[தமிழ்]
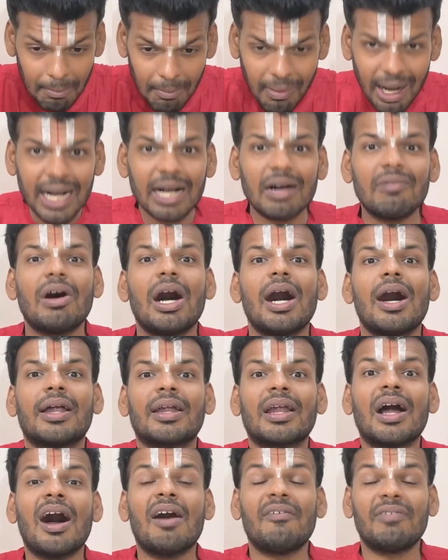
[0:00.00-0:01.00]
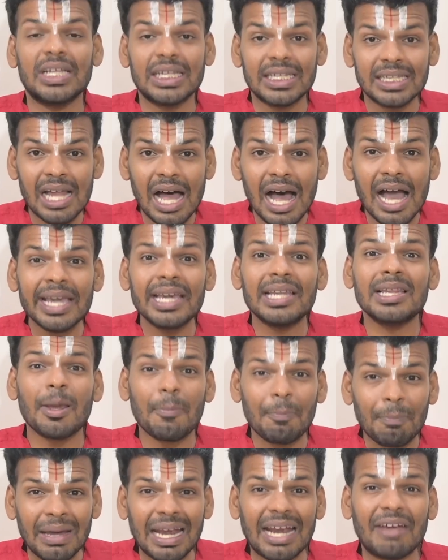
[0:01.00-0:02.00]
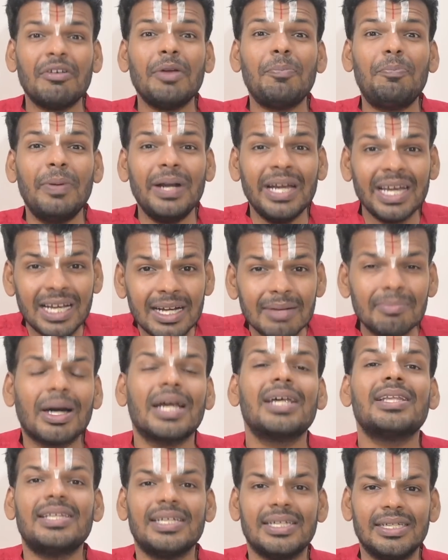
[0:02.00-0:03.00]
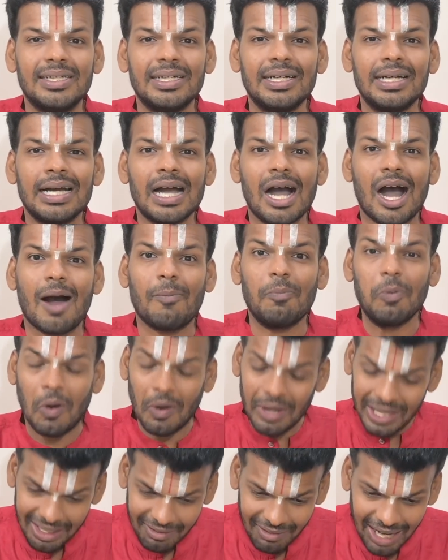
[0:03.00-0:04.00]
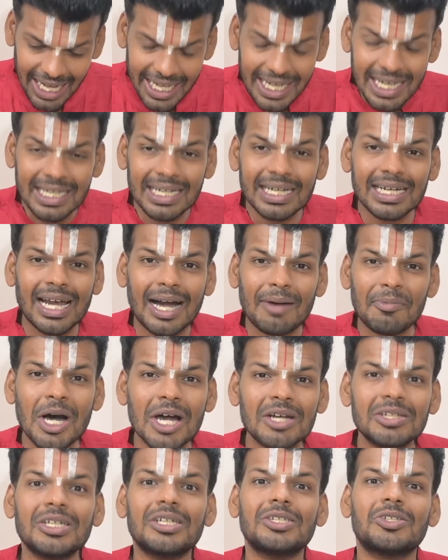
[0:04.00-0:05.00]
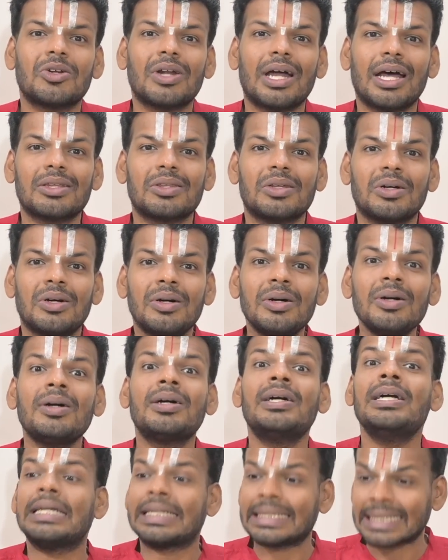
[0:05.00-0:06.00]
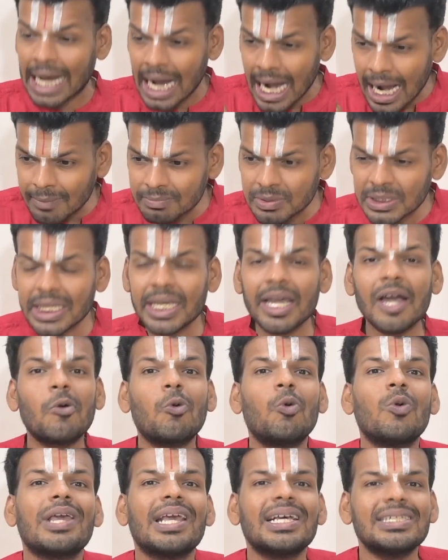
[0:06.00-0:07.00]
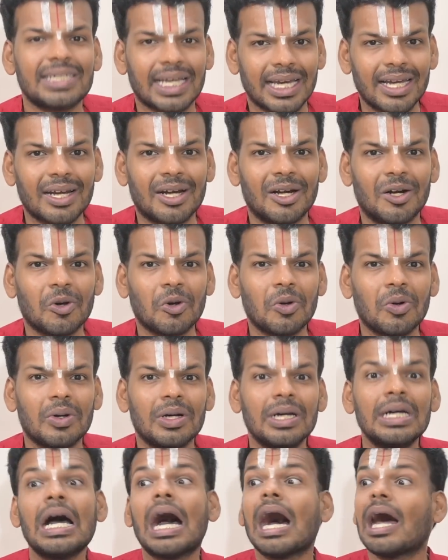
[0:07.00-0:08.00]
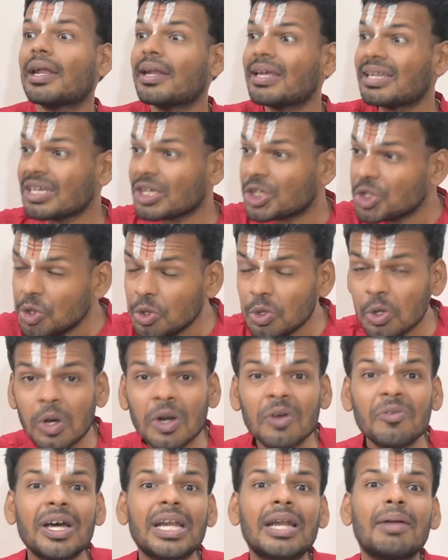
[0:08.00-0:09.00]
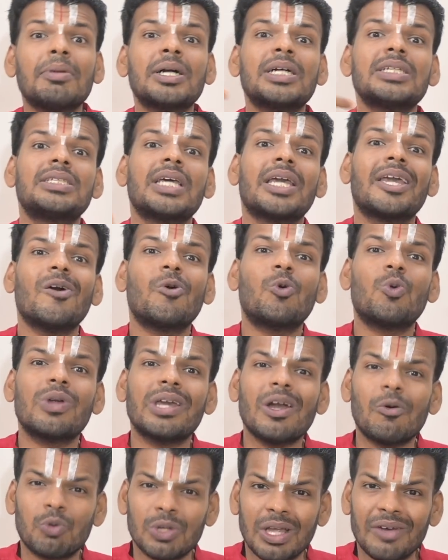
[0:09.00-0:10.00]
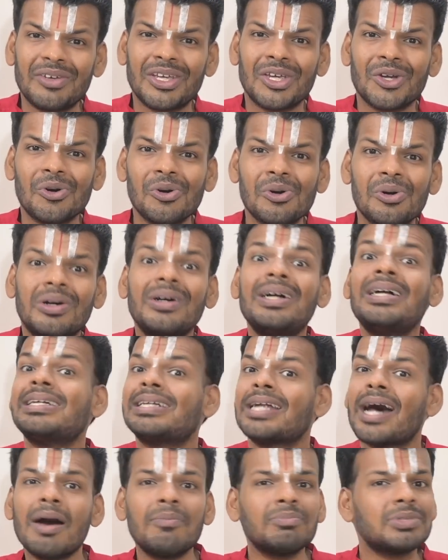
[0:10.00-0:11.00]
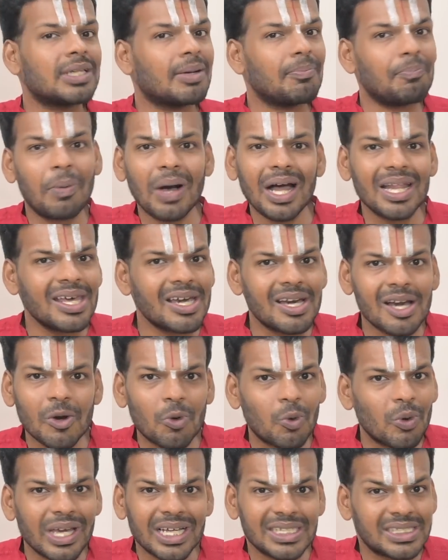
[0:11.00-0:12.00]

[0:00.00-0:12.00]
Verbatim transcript: பகவான் அவன்தான் இந்த பிறவி பிணிக்கு மருந்து அப்போ இந்த வாக்கியத்துக்கு ராமானுஜர் சொன்ன அர்த்தம் நாம் செய்யக்கூடிய செயல்களோ அல்லது இன்னொருவர் நமக்கு செய்யக்கூடிய உதவியோ நாம் சம்பாதிக்கக்கூடிய